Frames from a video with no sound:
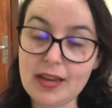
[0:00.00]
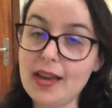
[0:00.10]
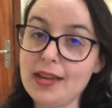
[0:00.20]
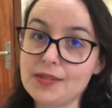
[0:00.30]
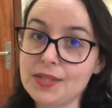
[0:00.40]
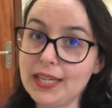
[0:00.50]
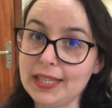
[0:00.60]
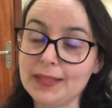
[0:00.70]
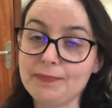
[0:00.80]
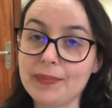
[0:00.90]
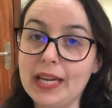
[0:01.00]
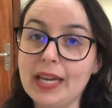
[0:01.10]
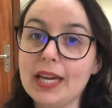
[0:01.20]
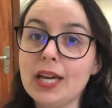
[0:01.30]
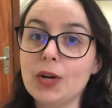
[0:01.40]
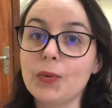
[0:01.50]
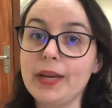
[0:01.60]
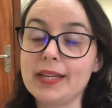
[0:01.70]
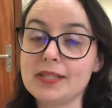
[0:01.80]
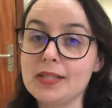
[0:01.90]
é isso daí, né? O
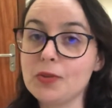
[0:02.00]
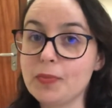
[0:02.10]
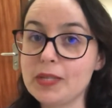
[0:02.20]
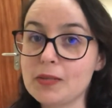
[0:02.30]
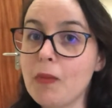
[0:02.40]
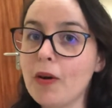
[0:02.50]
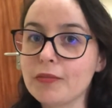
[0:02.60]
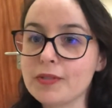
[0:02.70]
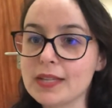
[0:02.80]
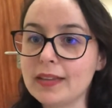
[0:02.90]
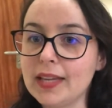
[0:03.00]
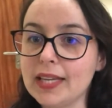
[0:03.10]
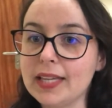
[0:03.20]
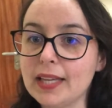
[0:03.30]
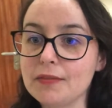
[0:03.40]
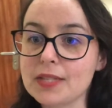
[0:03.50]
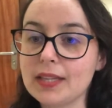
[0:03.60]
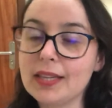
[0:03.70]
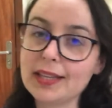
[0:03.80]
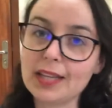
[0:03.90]
requisito principal que você tem que ter, você
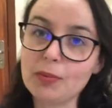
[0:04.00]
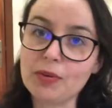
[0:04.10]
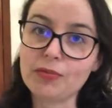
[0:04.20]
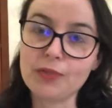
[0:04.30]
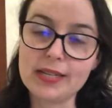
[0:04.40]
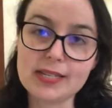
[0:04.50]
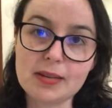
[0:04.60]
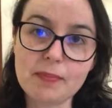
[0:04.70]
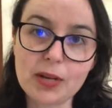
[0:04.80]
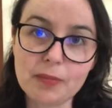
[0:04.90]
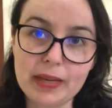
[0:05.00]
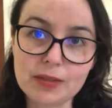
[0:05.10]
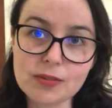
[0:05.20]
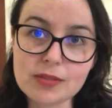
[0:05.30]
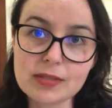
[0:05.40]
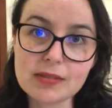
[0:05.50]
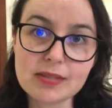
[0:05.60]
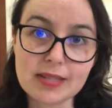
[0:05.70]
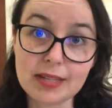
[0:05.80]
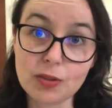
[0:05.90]
tem que ter uma fluência pelo menos
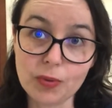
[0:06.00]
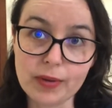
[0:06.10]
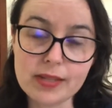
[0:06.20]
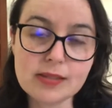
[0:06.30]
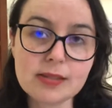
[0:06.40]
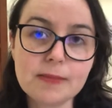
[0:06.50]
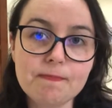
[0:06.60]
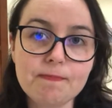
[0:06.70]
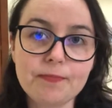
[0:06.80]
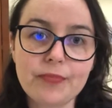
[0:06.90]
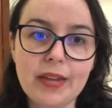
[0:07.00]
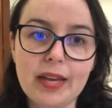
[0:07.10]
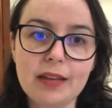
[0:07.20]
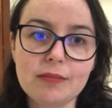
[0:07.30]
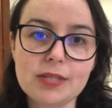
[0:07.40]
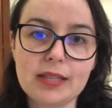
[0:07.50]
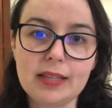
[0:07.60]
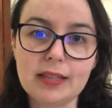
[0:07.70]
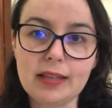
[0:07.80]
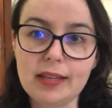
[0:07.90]
C2, né? Você
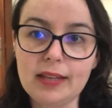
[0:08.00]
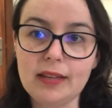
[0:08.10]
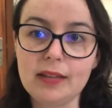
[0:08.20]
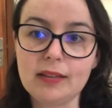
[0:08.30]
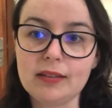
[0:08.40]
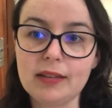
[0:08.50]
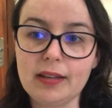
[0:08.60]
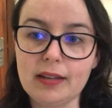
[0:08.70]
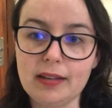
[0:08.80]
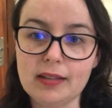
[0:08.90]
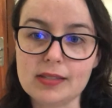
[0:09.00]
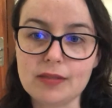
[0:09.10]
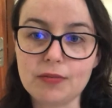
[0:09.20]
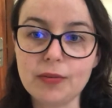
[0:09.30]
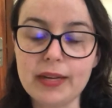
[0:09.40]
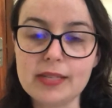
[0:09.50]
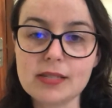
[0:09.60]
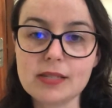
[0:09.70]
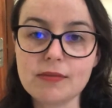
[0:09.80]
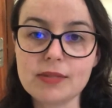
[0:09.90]
tem que ter é, essa
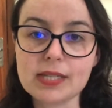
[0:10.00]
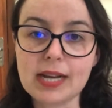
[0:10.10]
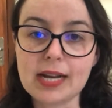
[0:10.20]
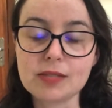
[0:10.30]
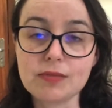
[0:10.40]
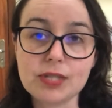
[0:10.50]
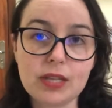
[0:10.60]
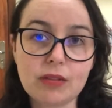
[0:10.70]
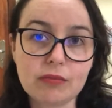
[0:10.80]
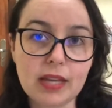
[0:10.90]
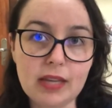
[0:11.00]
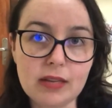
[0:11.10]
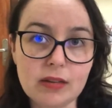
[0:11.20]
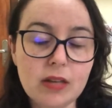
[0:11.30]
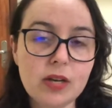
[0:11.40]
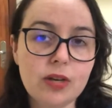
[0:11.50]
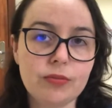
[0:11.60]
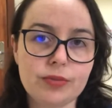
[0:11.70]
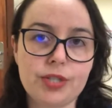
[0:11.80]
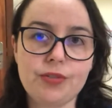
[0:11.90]
fluência. Se você, caso você não tenha
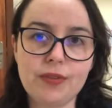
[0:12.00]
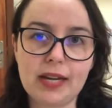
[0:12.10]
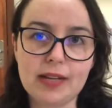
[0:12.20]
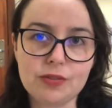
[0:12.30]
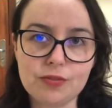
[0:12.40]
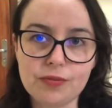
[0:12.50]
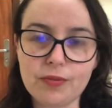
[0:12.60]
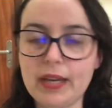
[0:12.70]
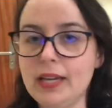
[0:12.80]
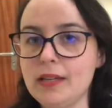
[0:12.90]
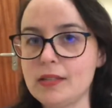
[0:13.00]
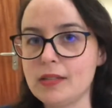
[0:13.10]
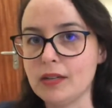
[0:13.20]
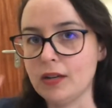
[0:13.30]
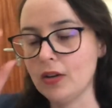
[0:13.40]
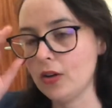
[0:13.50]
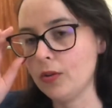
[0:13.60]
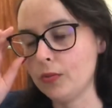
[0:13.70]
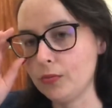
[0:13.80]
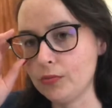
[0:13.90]
um certificado de fluência,
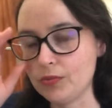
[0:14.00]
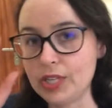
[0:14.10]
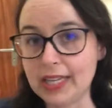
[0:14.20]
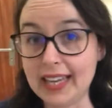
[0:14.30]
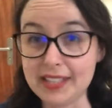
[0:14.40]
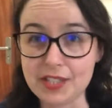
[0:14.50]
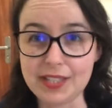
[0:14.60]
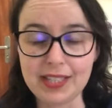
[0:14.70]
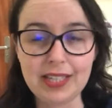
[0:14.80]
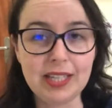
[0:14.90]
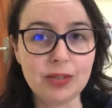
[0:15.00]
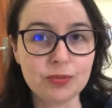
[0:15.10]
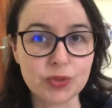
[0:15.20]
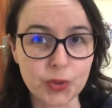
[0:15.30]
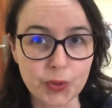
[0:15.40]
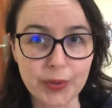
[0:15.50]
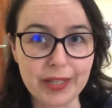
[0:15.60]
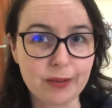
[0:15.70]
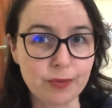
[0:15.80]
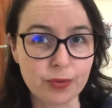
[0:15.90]
um TKT, um
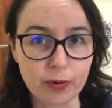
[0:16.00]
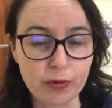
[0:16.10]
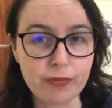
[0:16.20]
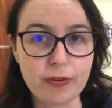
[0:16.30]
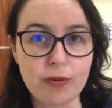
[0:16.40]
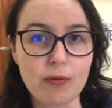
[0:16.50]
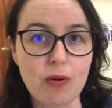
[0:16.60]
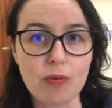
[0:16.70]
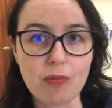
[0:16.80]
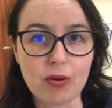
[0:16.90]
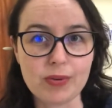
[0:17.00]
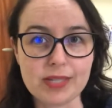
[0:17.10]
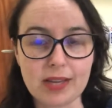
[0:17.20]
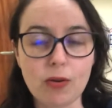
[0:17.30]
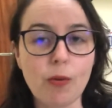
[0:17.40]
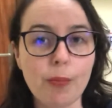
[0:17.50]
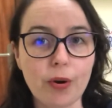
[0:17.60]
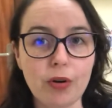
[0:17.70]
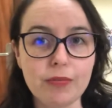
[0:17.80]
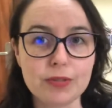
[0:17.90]
TOEIC, um TOEFL, alguma coisa que
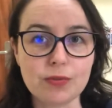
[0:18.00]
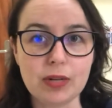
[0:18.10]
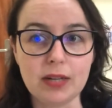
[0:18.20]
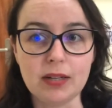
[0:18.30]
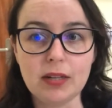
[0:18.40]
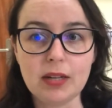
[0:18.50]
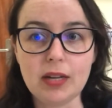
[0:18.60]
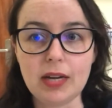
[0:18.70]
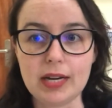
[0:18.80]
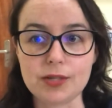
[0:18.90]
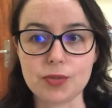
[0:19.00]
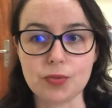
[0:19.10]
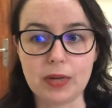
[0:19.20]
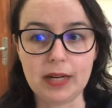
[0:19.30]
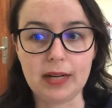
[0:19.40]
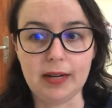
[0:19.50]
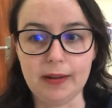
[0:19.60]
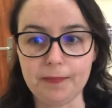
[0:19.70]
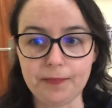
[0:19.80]
comprove a sua, a sua